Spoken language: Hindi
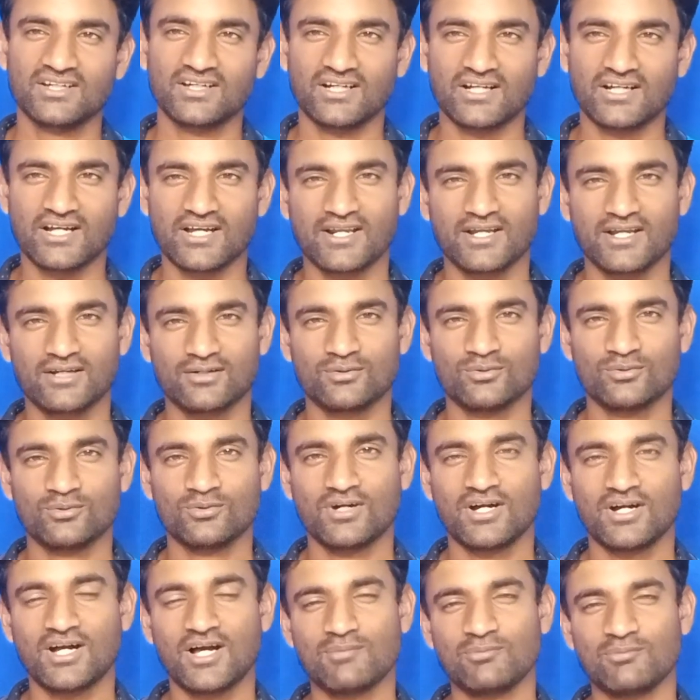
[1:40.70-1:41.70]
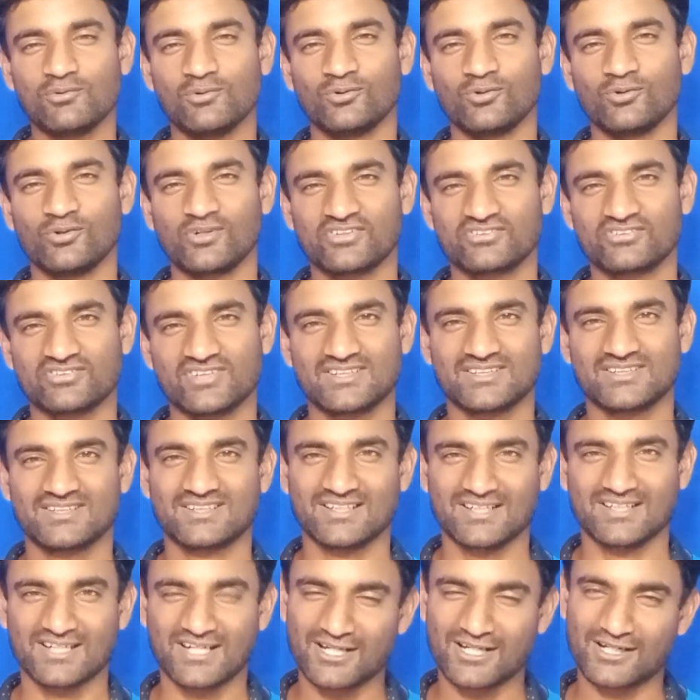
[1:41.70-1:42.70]
गाना को आप लोगों के साथ
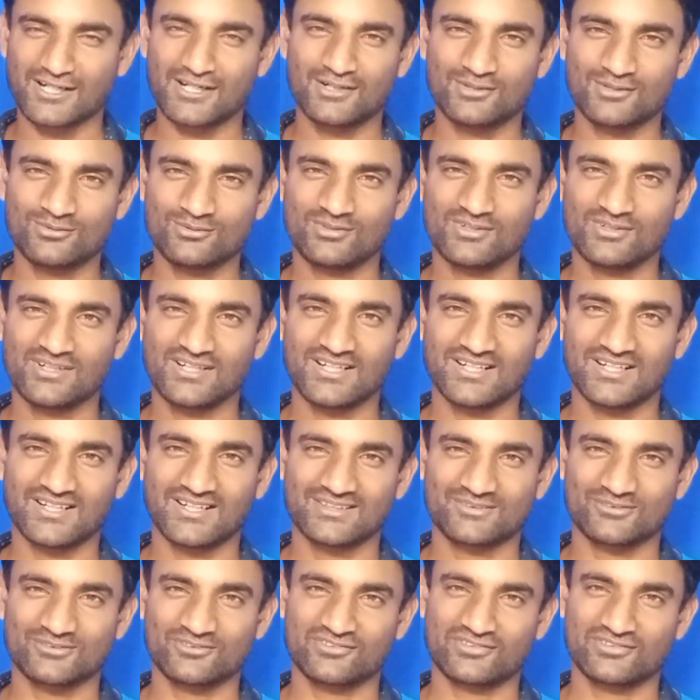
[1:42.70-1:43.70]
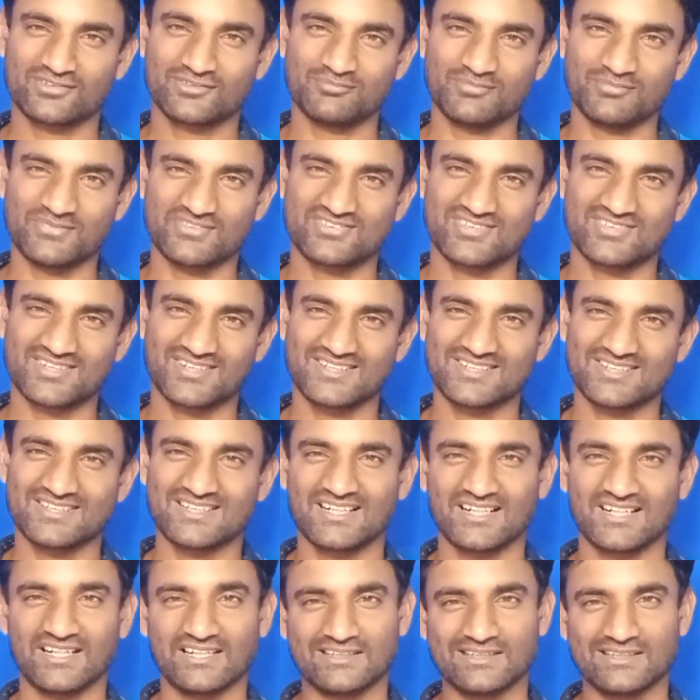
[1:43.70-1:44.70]
गा रहा हूँ अगर कुछ मिस्टेक
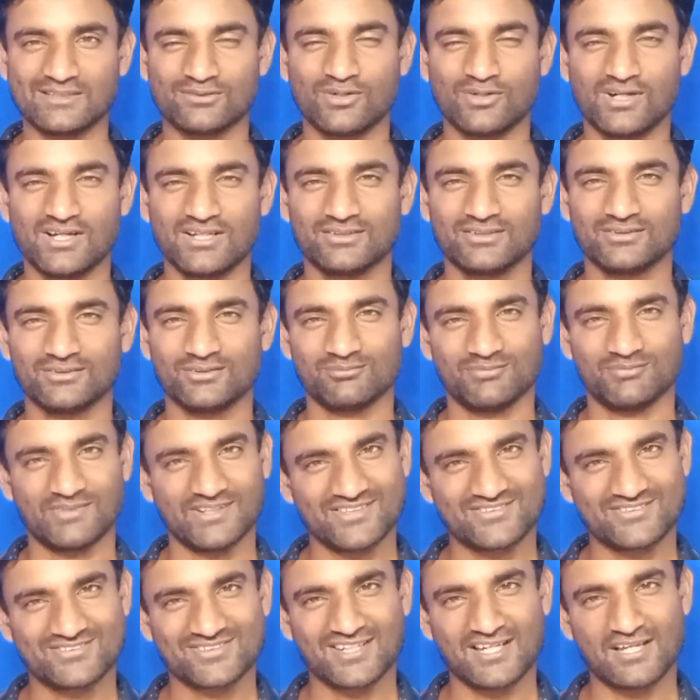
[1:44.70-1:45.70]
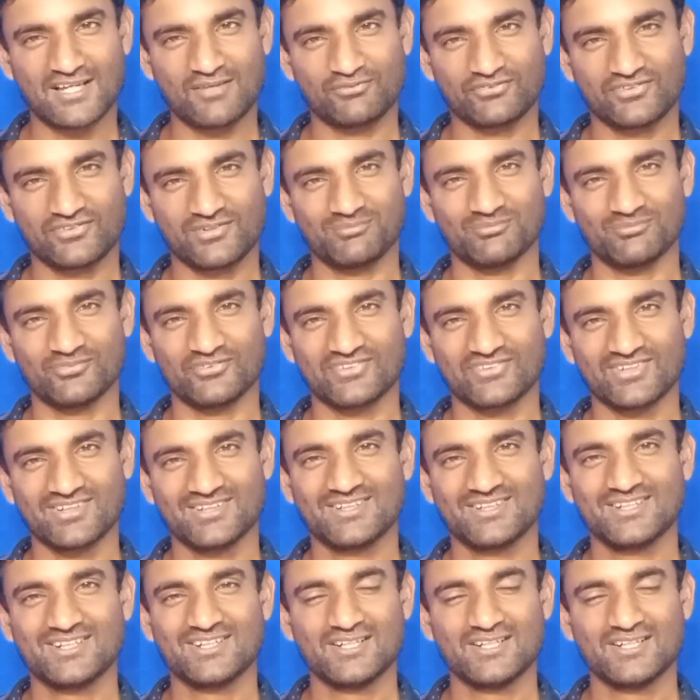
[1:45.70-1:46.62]
या गलती हुआ तो प्लीज़ आप सब मुझे